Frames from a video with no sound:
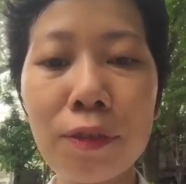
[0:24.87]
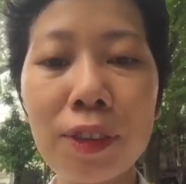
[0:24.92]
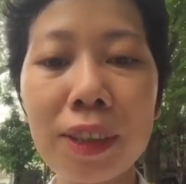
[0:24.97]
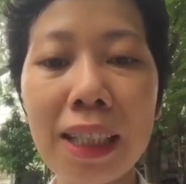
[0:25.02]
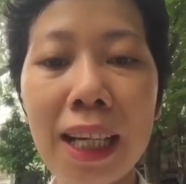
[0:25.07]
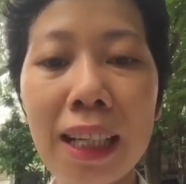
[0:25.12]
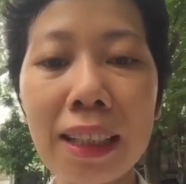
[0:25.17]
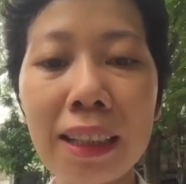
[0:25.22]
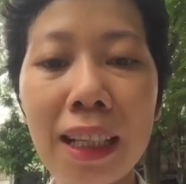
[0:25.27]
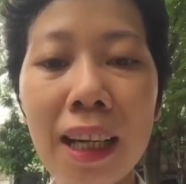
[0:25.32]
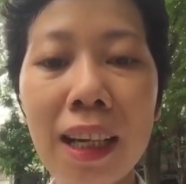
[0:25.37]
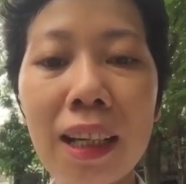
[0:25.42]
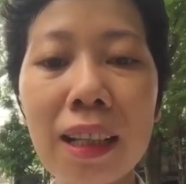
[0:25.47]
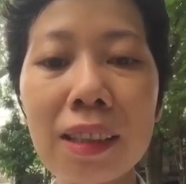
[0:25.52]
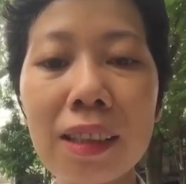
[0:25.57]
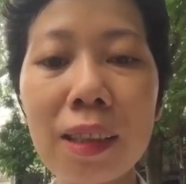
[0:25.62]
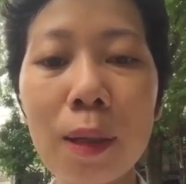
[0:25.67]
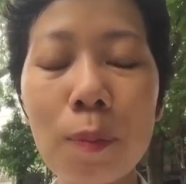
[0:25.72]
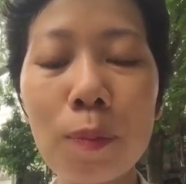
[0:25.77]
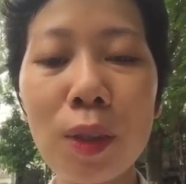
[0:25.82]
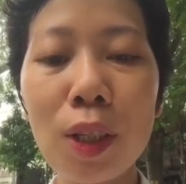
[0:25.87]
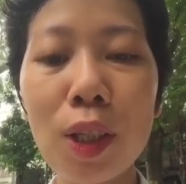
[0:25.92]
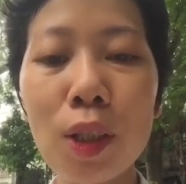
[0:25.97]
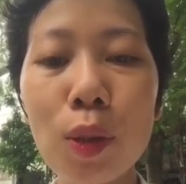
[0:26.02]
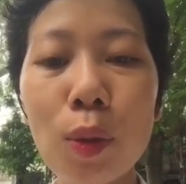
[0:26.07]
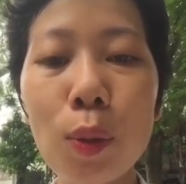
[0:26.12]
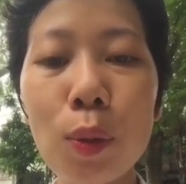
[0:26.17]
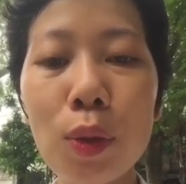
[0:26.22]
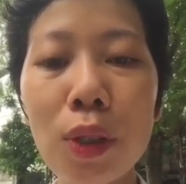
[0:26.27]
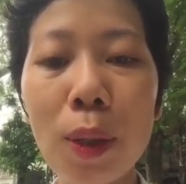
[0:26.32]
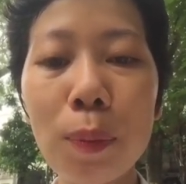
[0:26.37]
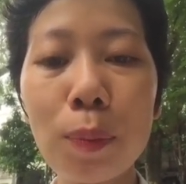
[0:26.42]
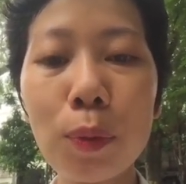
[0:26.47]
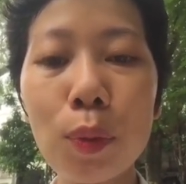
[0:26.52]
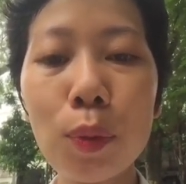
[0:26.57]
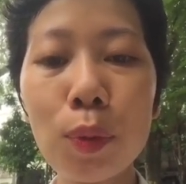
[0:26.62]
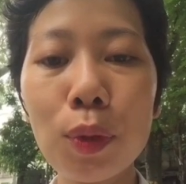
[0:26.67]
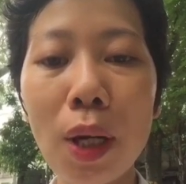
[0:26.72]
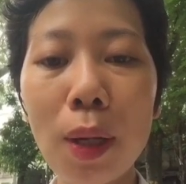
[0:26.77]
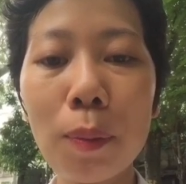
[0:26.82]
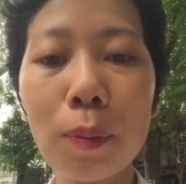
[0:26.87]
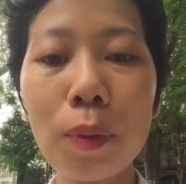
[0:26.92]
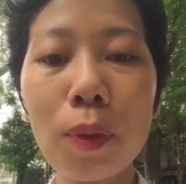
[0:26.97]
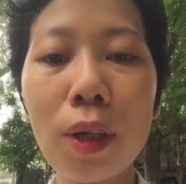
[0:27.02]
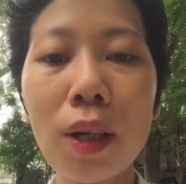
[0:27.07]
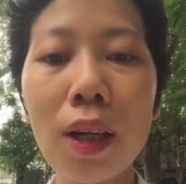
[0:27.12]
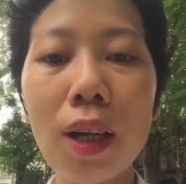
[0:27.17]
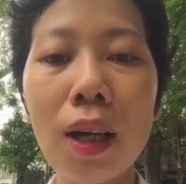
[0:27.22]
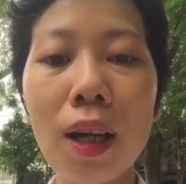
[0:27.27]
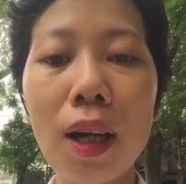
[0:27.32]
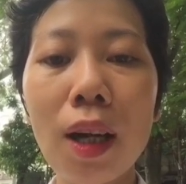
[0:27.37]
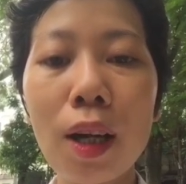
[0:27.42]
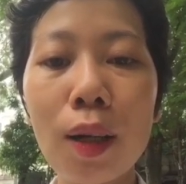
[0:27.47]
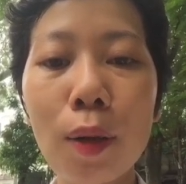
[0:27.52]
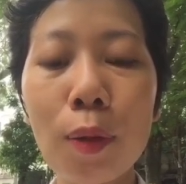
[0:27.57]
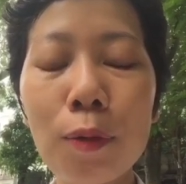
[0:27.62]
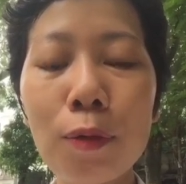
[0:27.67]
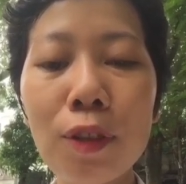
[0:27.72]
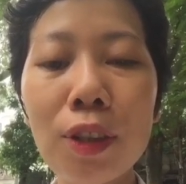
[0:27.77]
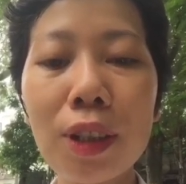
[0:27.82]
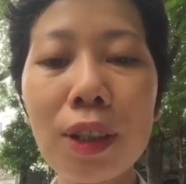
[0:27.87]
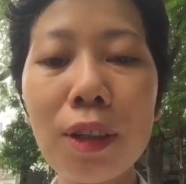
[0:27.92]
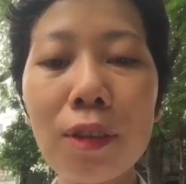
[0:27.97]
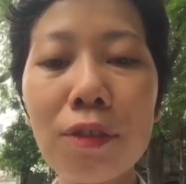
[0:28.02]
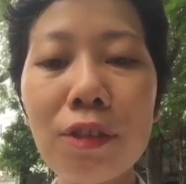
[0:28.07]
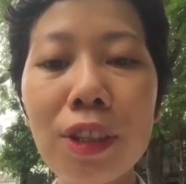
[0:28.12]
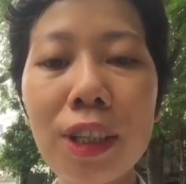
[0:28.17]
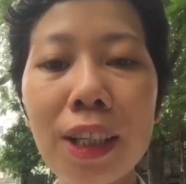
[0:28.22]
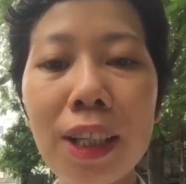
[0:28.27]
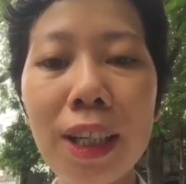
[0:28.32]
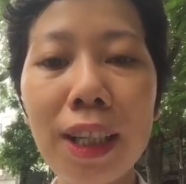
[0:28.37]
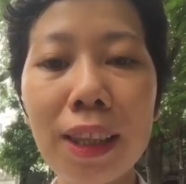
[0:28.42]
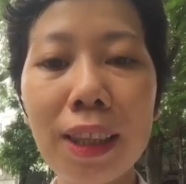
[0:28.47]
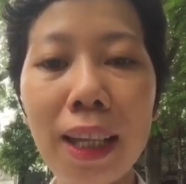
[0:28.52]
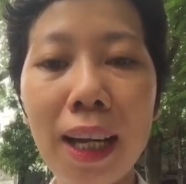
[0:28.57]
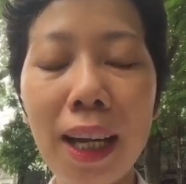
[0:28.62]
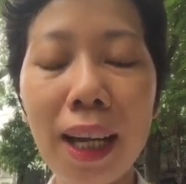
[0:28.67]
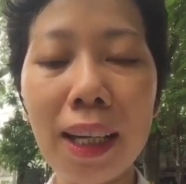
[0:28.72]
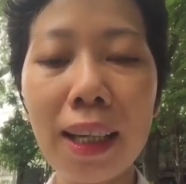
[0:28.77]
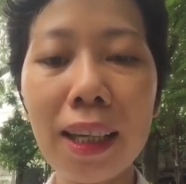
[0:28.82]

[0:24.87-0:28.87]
gia tăng dòng tiền thu nhập thụ động à, cùng với công việc hiện tại.